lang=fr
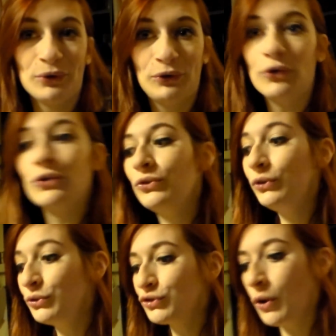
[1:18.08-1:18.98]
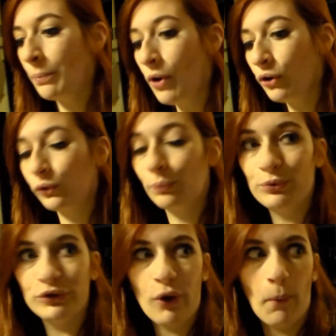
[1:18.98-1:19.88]
Donc euh, du coup, j'emporte
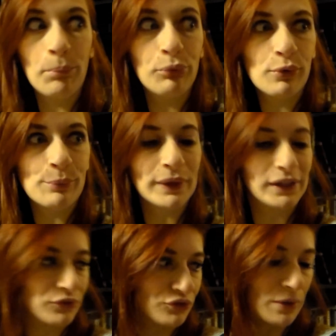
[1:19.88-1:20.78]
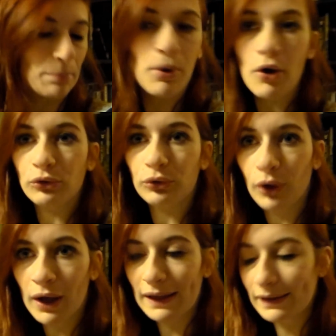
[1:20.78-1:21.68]
plusieurs pulls parce que j'ai peur
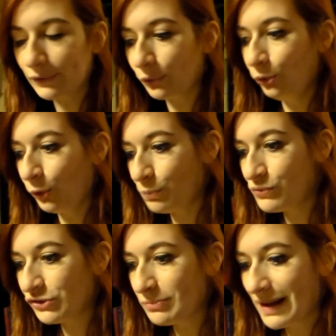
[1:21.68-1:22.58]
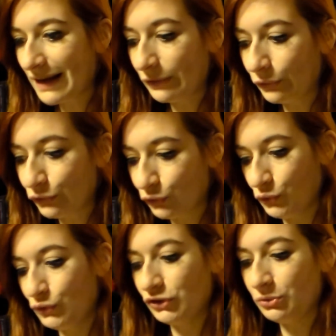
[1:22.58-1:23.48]
d'être encore plus malade que je
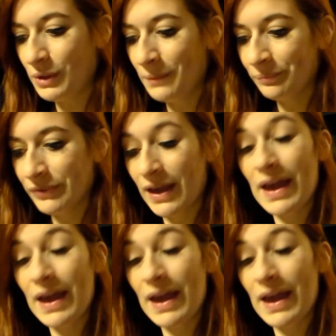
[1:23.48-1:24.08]
ne le suis.